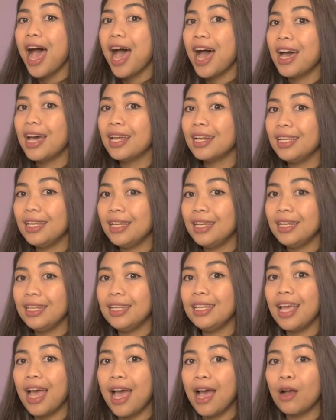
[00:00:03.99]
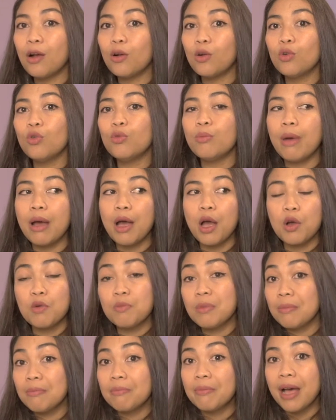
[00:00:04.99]
Hari ini aku mau
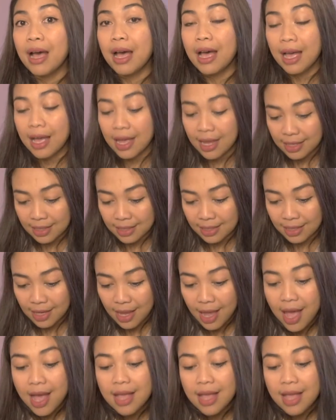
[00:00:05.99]
membahas